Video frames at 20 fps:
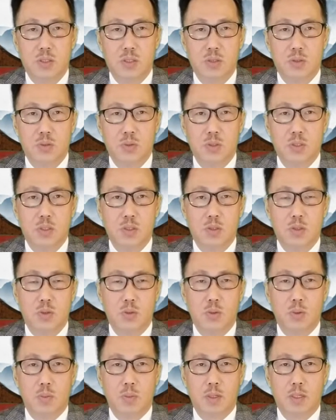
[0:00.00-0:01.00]
所以
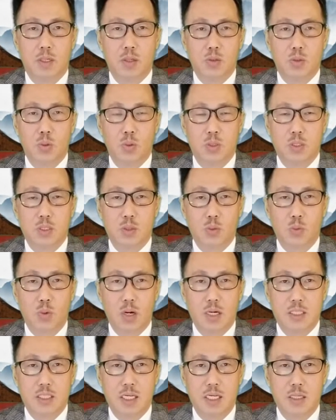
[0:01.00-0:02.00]
我们从这个卦
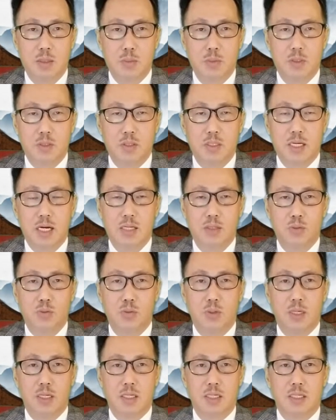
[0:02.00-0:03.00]
象里面就看出
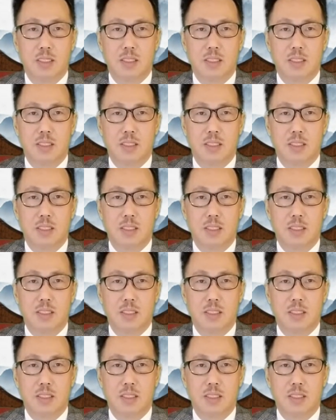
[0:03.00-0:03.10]
来，